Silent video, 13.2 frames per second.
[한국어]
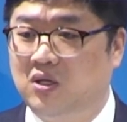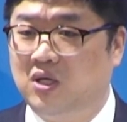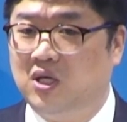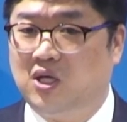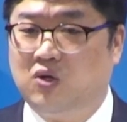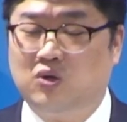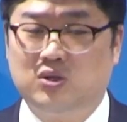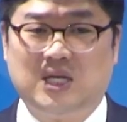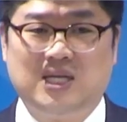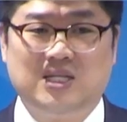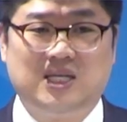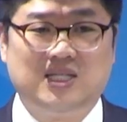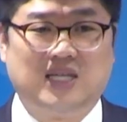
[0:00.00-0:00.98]
그리고
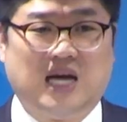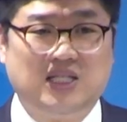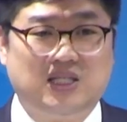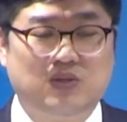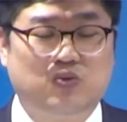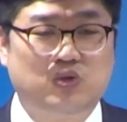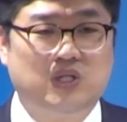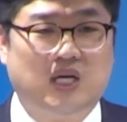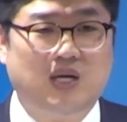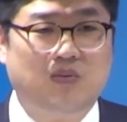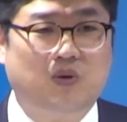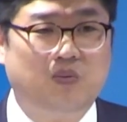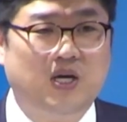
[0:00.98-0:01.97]
창세기 49장에
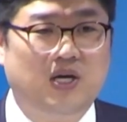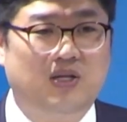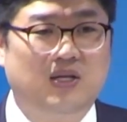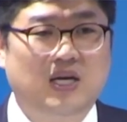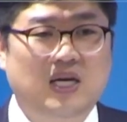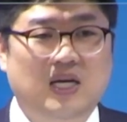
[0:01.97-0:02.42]
보면